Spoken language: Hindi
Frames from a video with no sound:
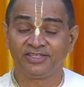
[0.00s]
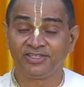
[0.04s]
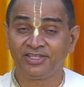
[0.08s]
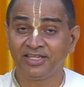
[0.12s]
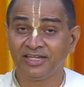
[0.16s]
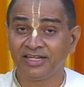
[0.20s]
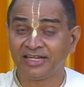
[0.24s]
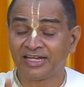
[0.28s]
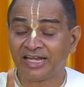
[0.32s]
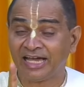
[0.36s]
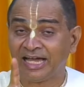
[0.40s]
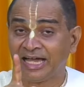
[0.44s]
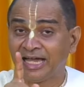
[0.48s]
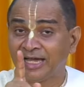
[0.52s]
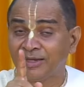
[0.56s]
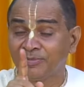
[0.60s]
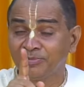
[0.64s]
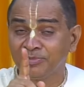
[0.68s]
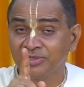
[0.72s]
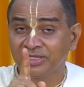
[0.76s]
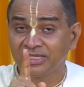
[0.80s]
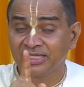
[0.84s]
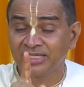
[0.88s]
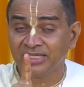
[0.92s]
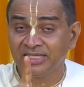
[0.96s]
ये
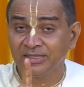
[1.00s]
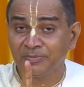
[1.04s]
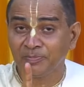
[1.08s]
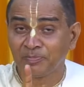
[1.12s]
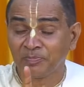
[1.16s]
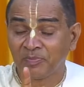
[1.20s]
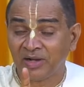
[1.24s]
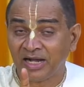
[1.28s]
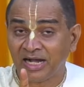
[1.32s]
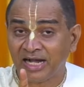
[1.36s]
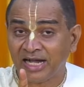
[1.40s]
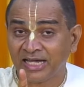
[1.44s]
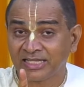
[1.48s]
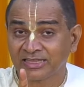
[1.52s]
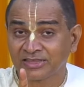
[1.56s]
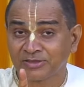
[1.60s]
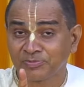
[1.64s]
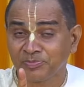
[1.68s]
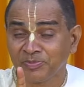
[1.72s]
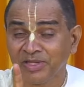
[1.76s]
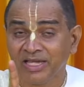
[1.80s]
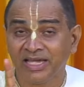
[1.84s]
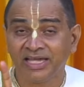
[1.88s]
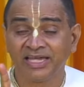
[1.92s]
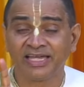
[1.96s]
नाम की
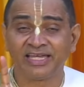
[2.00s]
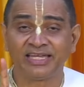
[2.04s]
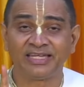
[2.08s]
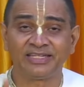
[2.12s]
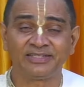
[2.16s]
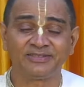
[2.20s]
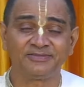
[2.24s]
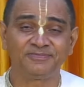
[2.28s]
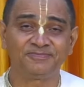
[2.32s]
महात्म्या है